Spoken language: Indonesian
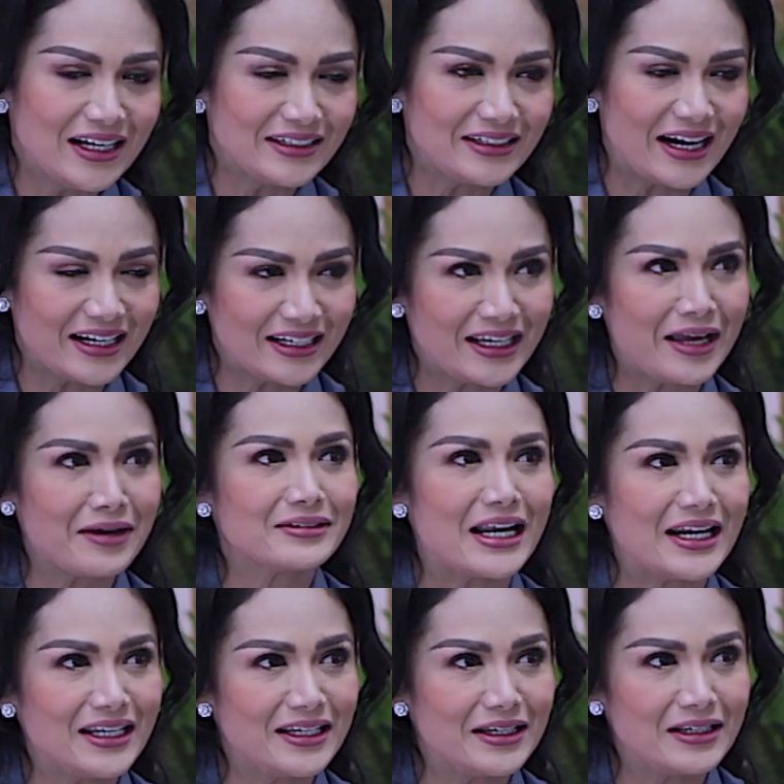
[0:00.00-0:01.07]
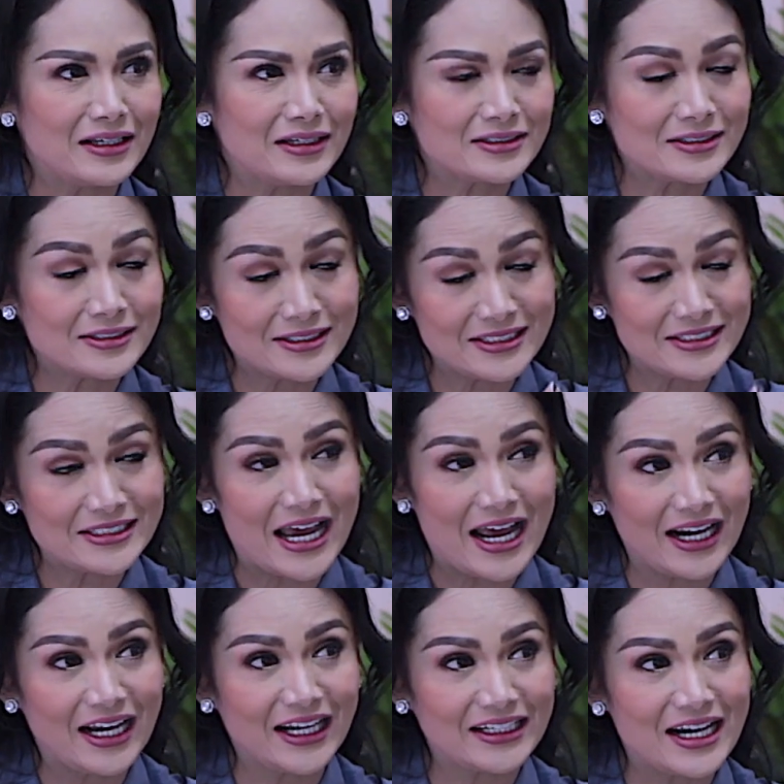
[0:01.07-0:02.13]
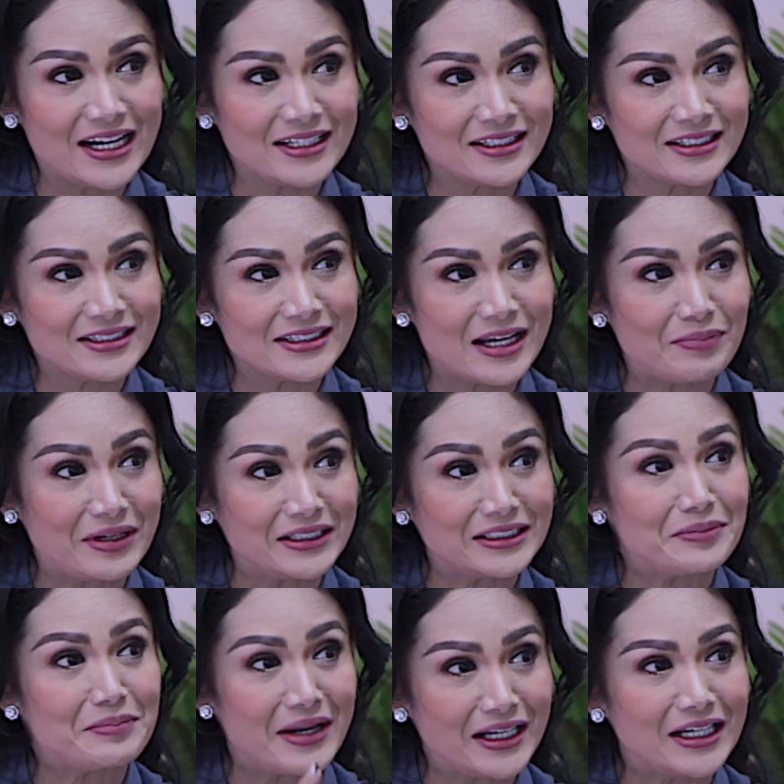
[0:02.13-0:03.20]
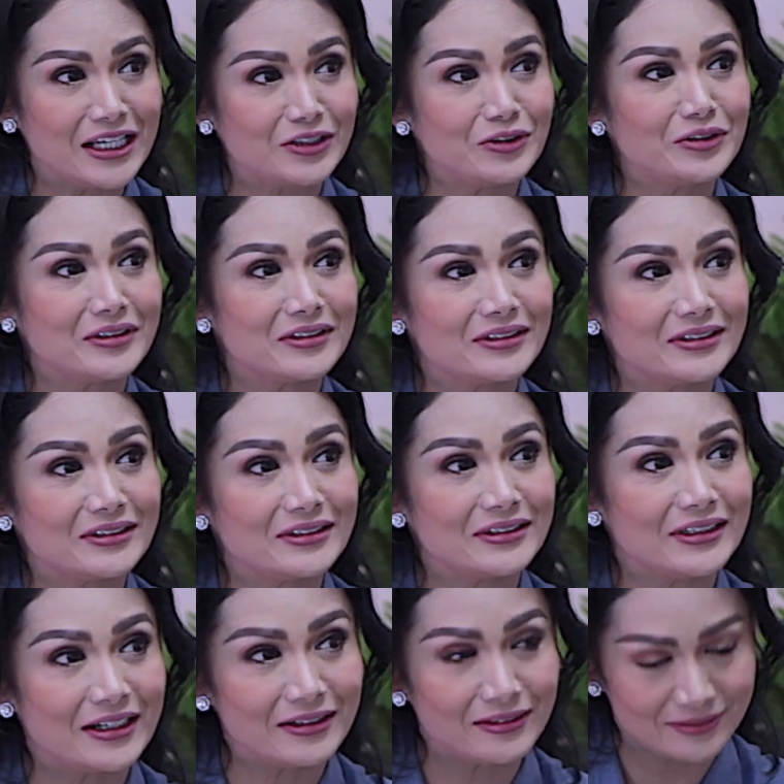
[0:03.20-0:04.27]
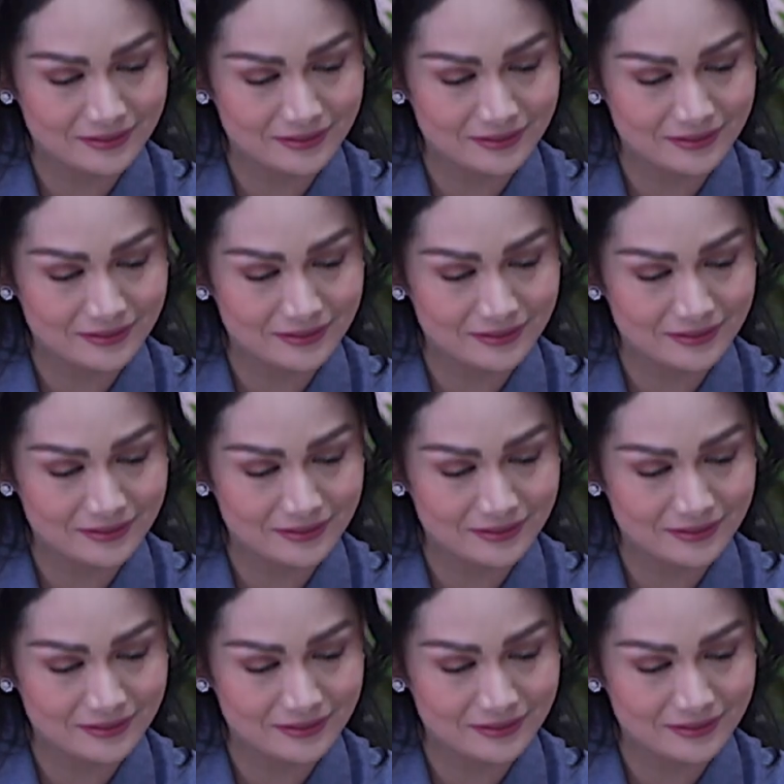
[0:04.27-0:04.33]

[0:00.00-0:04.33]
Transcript: dari dari caleg dan capres kemarin itu hmm, hmm, hmm. ter